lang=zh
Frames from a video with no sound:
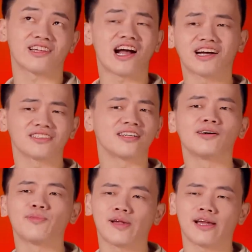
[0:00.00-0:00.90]
量
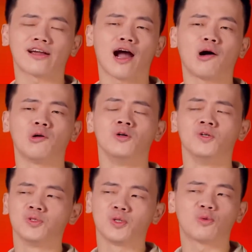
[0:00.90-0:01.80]
特别高，
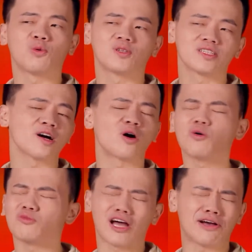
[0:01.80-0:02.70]
所以我在
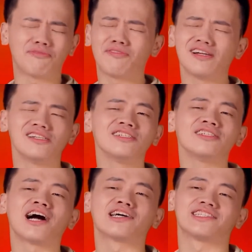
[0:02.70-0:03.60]
后台非
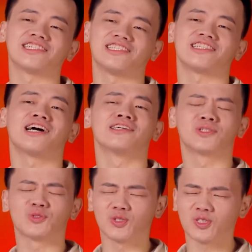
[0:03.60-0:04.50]
常紧张，
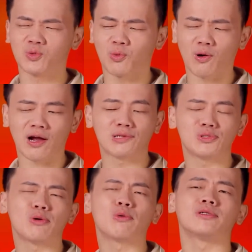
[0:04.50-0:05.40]
就是我感
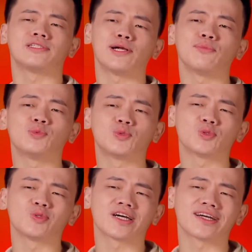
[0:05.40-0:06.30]
觉我接不
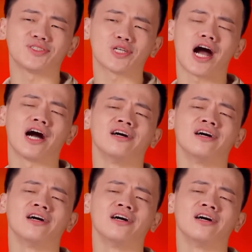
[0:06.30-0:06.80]
住那个场，